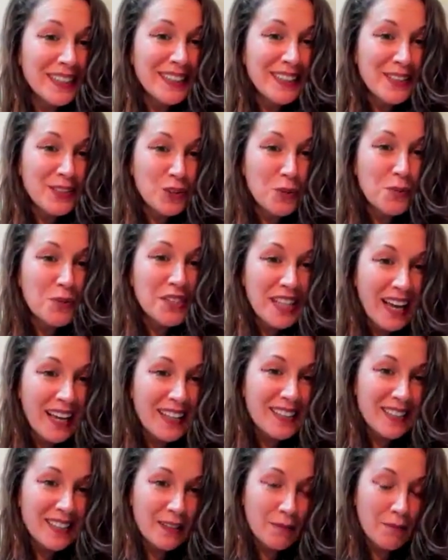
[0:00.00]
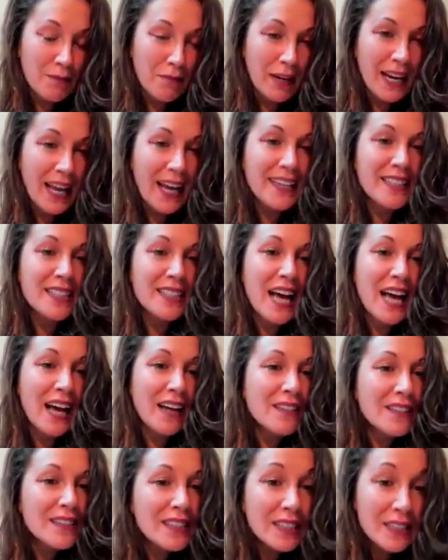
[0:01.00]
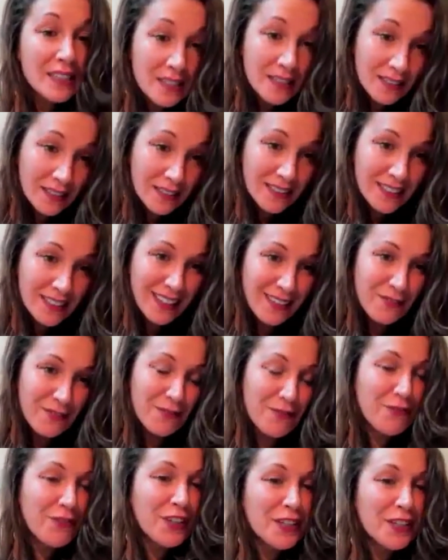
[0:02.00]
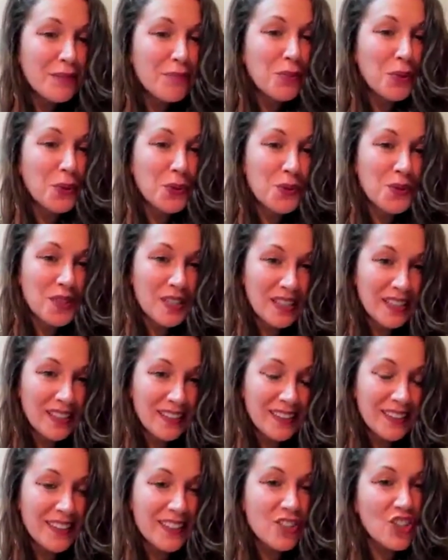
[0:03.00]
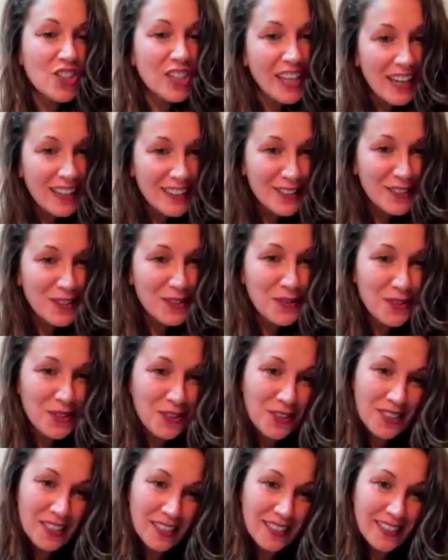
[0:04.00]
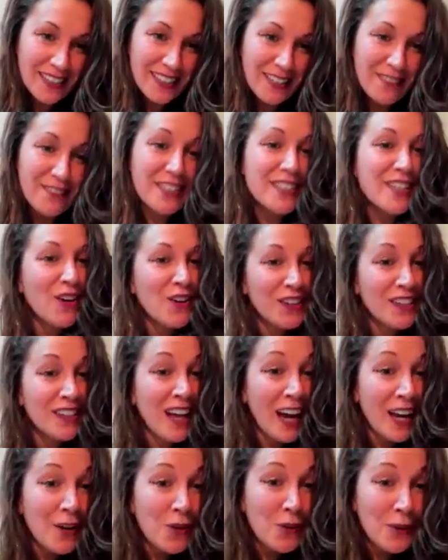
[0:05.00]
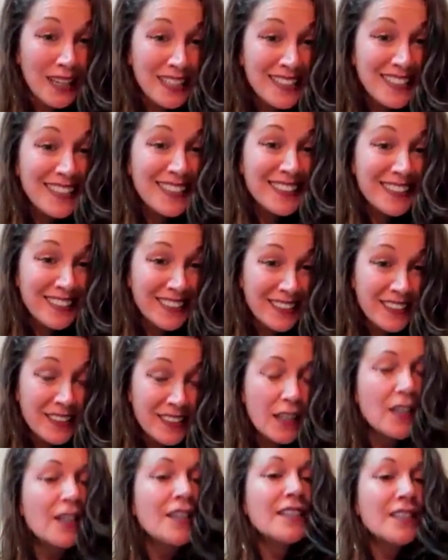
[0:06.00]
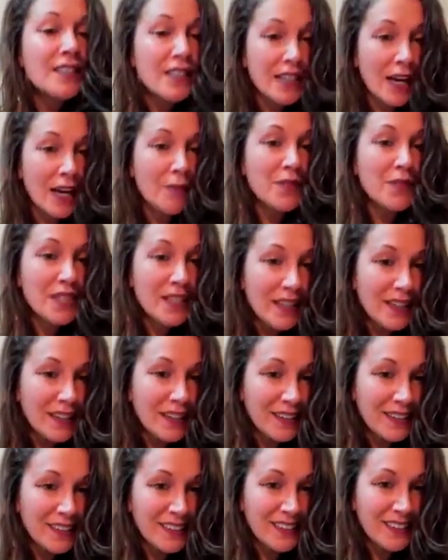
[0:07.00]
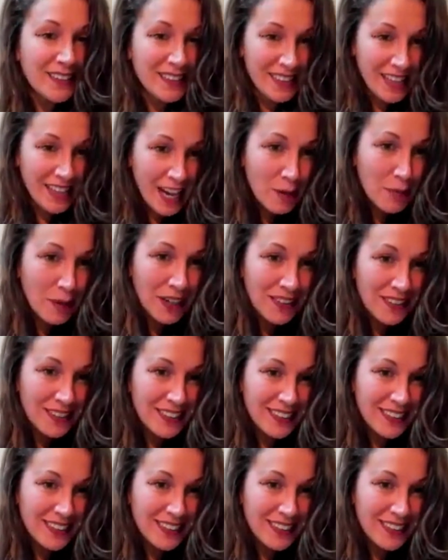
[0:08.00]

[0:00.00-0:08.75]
Substanzen. Man hat das alles in sich, denn wir produzieren das stärkste Psychedelika, was auch in Ayahuasca drin ist, DMT, selber.